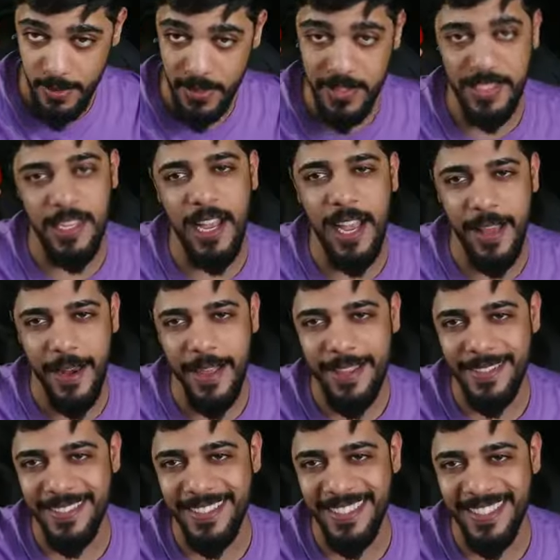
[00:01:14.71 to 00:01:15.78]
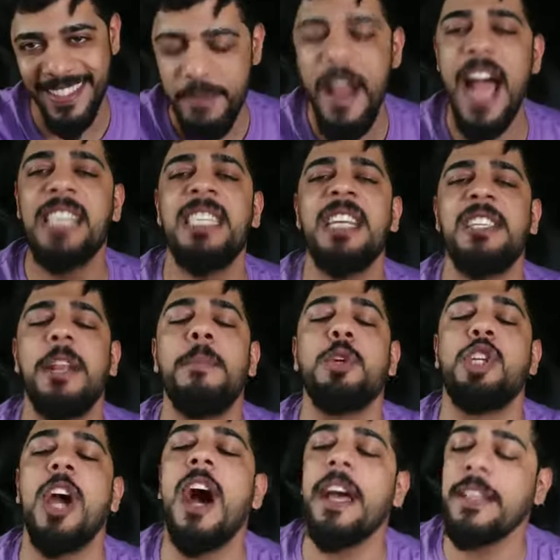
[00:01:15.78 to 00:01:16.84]
الصغيرة فعزيزي
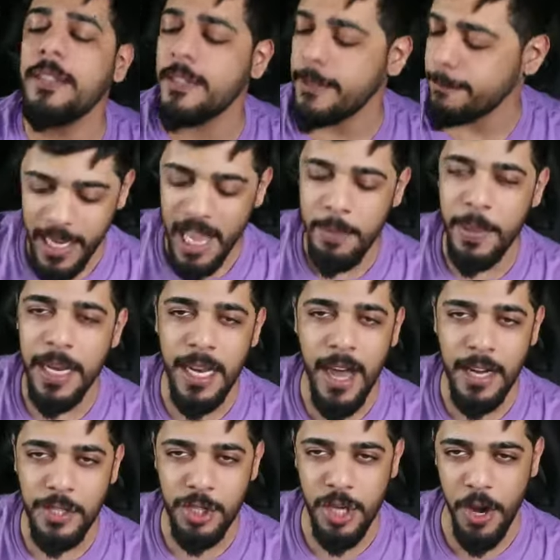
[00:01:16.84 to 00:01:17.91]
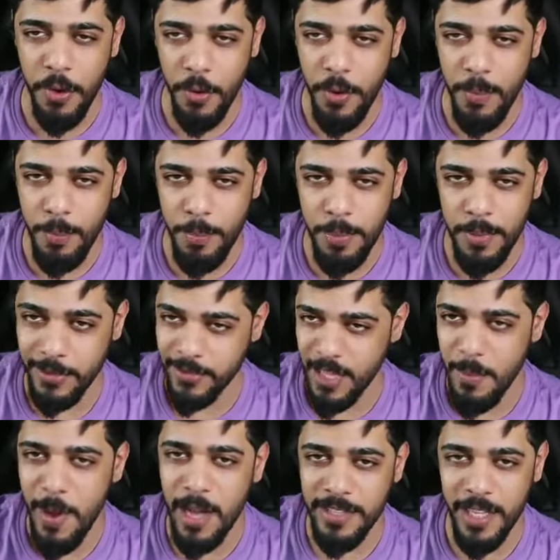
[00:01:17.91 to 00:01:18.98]
المشاهد قبل لا نجرب
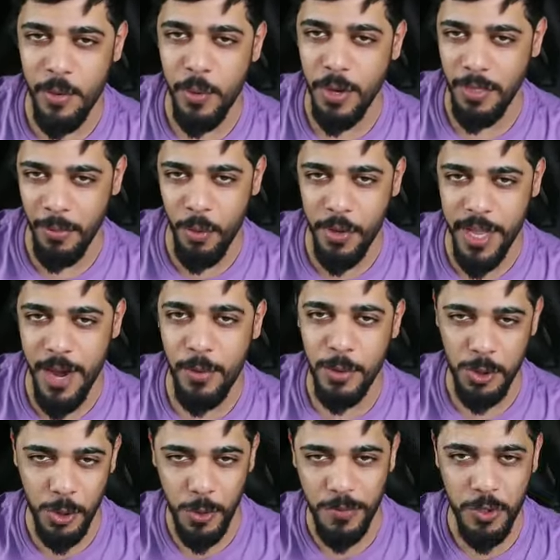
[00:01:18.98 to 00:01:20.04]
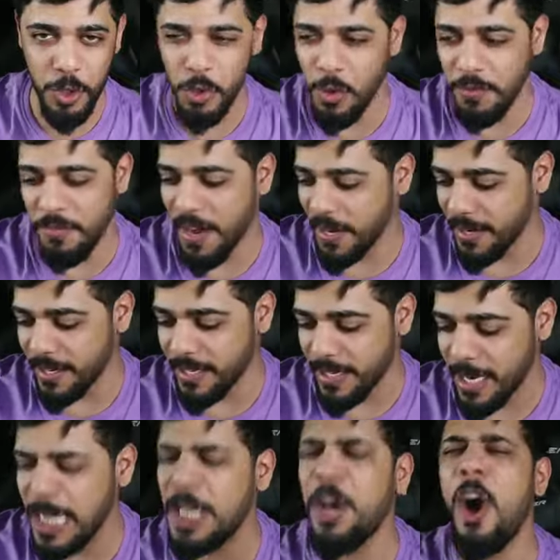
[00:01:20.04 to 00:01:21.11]
الطماطة ونذوقها ونشوف شنو
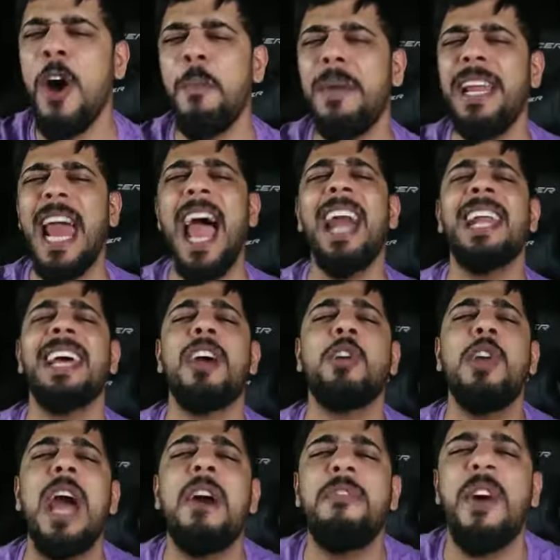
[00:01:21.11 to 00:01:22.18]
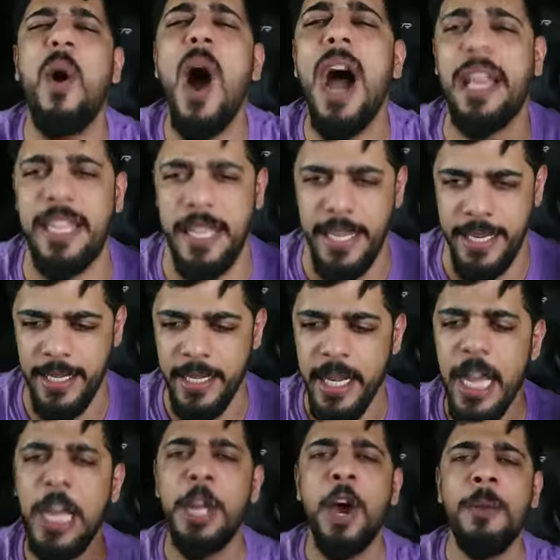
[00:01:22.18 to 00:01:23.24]
الفرق اليوم الحلقة كلها فواكه
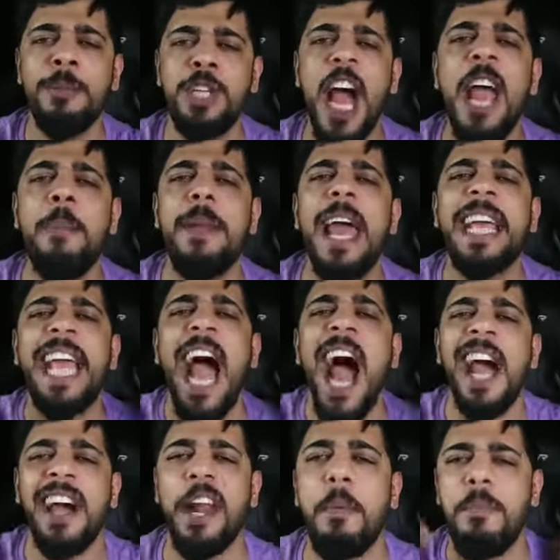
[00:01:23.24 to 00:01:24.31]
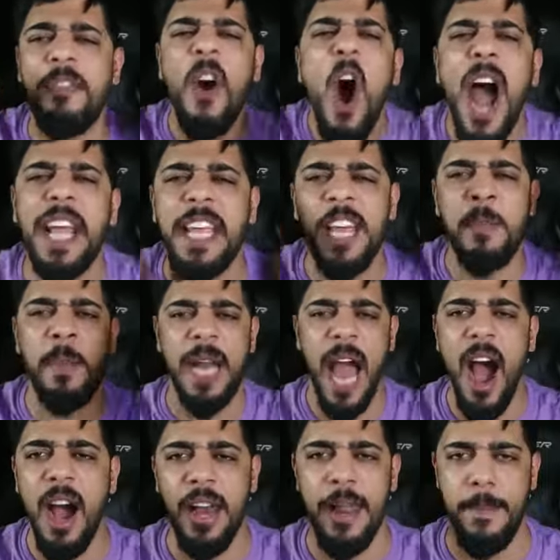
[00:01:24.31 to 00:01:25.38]
اليوم جايب لك اغرب فواكه
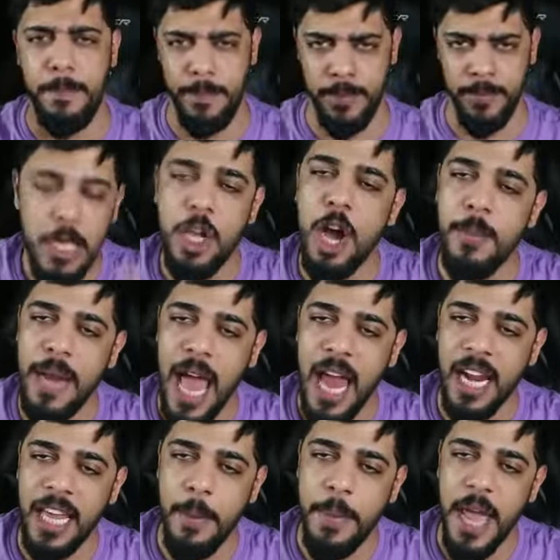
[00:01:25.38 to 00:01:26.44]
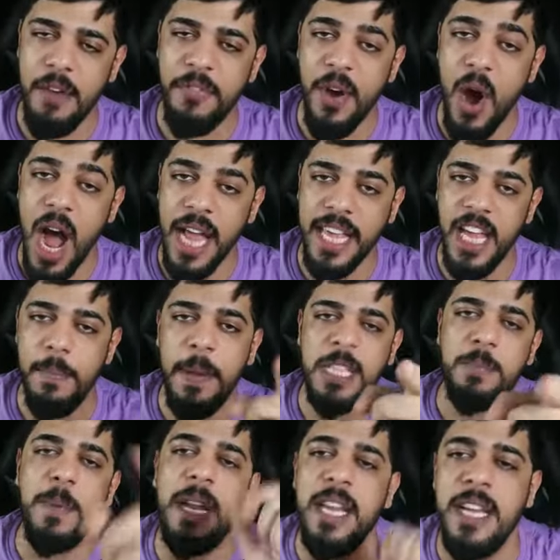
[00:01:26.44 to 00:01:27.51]
بالعالم اليوم الحلقه بيها فواكه
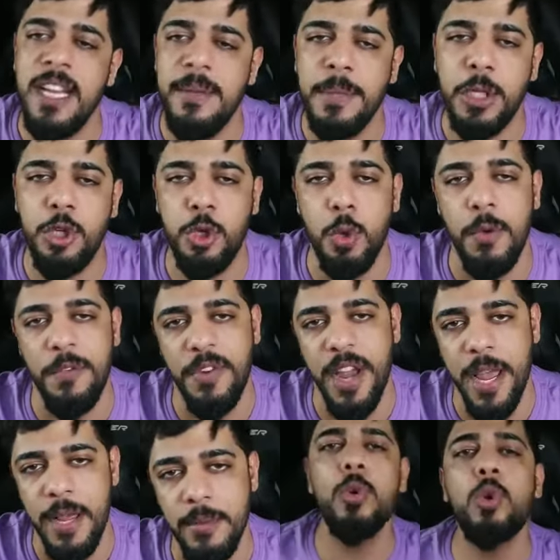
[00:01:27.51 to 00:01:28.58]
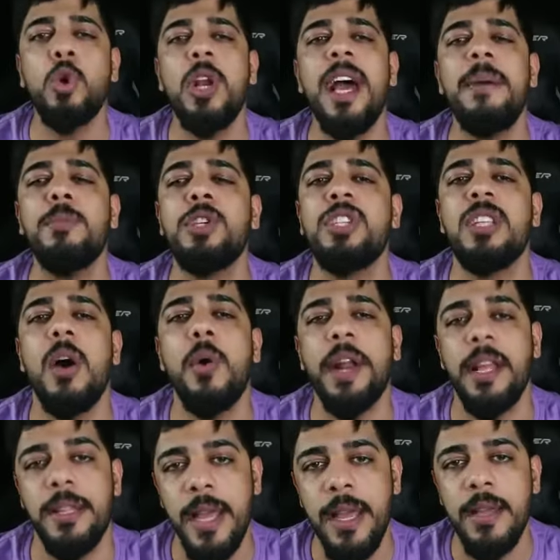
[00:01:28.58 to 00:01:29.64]
بس بالحلم تشوفها وكلها
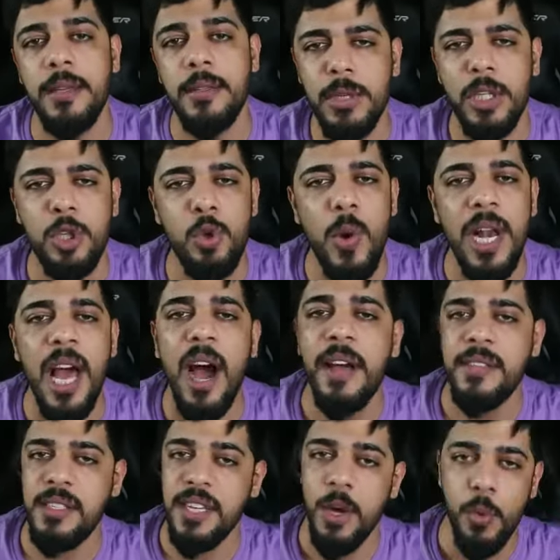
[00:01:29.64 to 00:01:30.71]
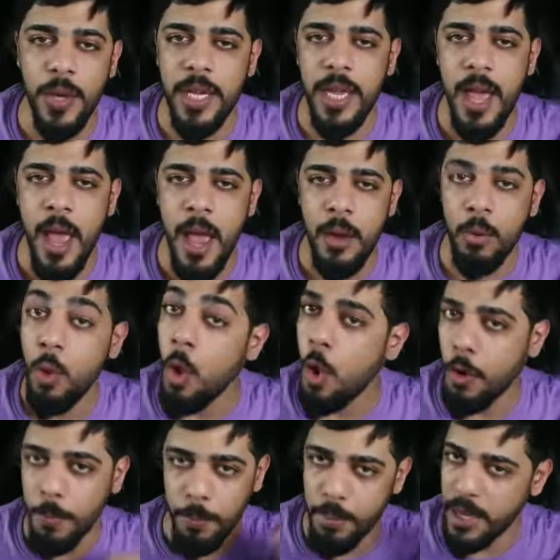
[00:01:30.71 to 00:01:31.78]
مستورده من دول اسيويه
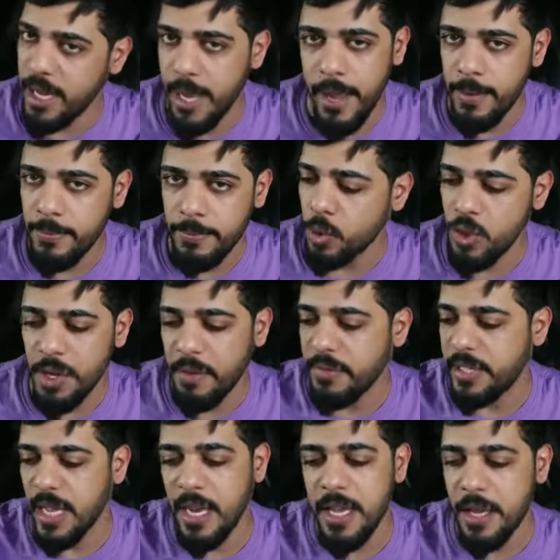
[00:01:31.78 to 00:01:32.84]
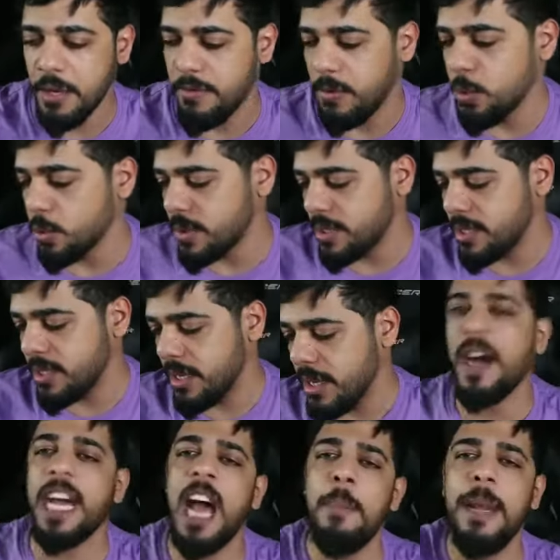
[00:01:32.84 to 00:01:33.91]
واوروبيه وصرفت عليهن فلوس
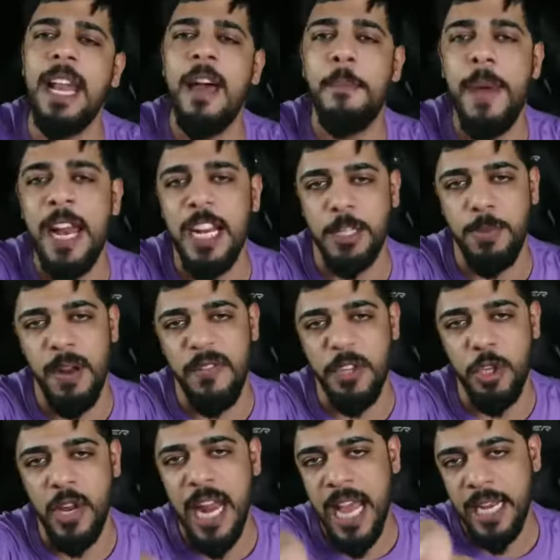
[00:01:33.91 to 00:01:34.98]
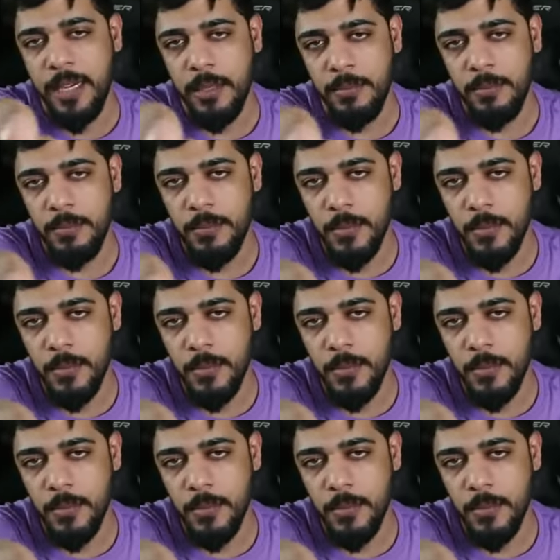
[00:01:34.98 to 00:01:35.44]
فقبل لا نبلش بالفيديو لك